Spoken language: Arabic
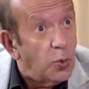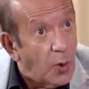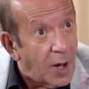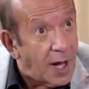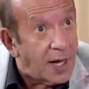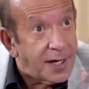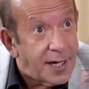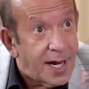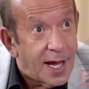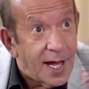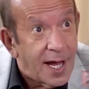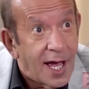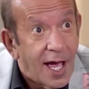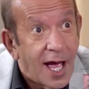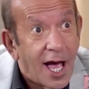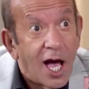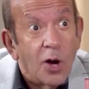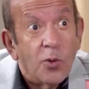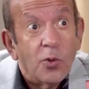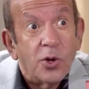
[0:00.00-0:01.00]
وانا
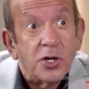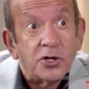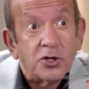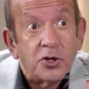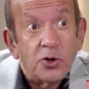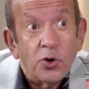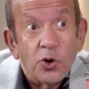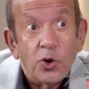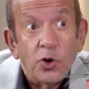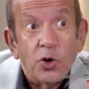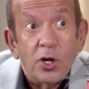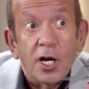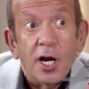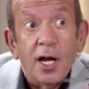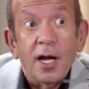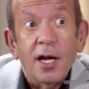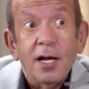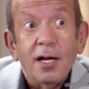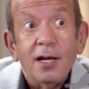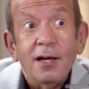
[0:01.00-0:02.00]

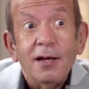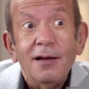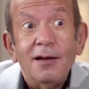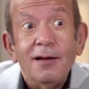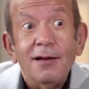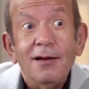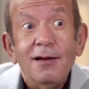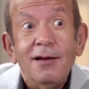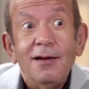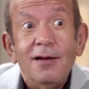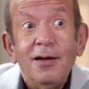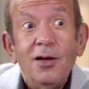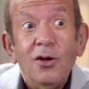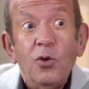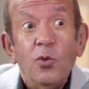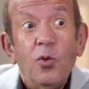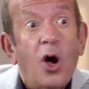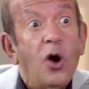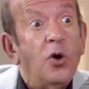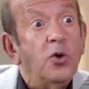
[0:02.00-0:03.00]
هوريهولها
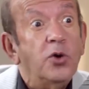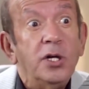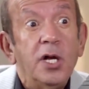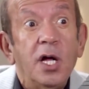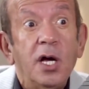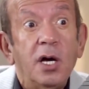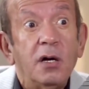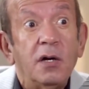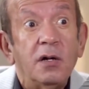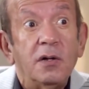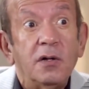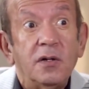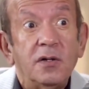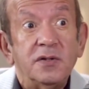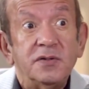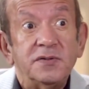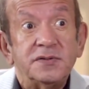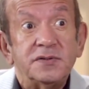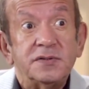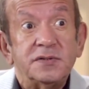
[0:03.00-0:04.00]
وهقول لها
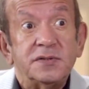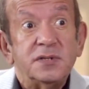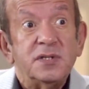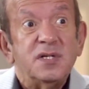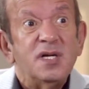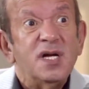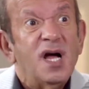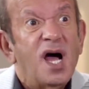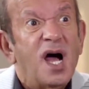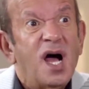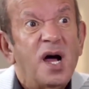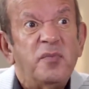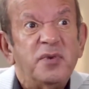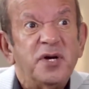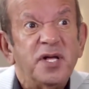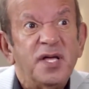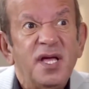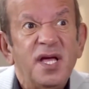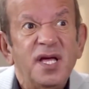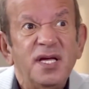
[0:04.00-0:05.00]
خلاص
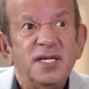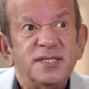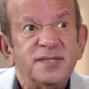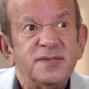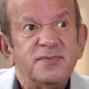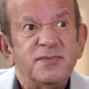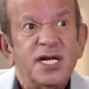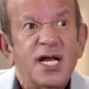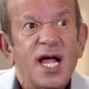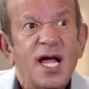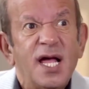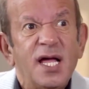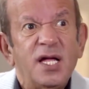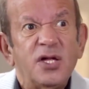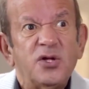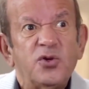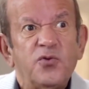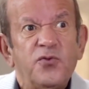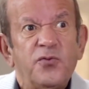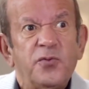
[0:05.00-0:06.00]
عمرو يئس من
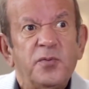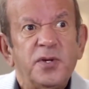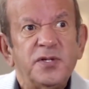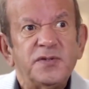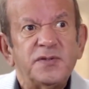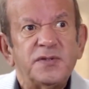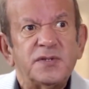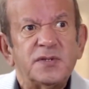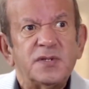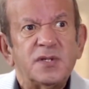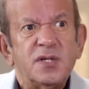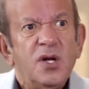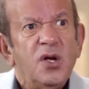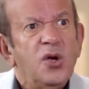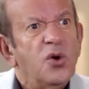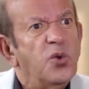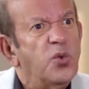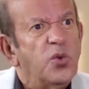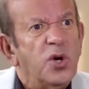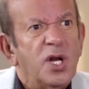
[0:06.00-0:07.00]
حياته في مصر
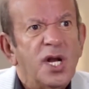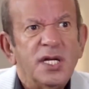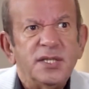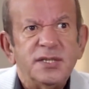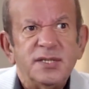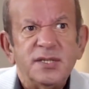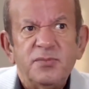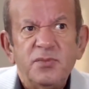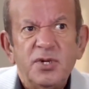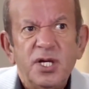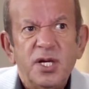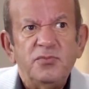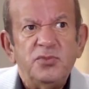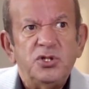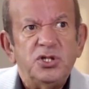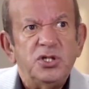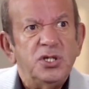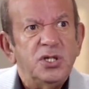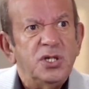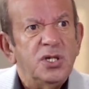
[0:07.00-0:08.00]
ولازم
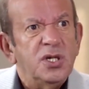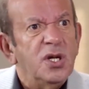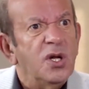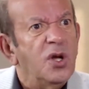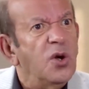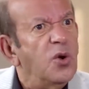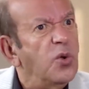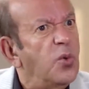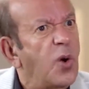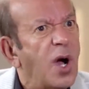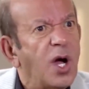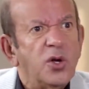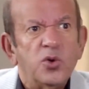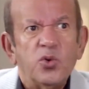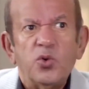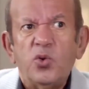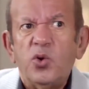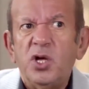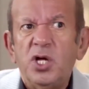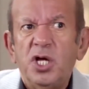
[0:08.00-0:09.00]
يمشي
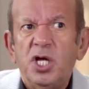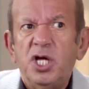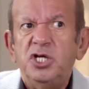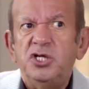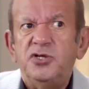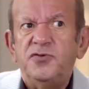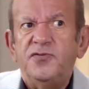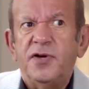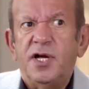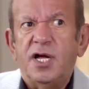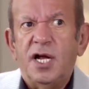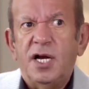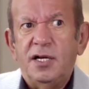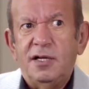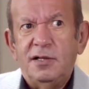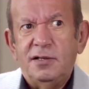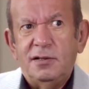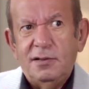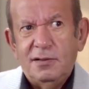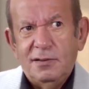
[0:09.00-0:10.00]
وحيروح يعيش في
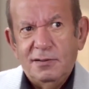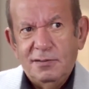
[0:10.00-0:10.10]
كندا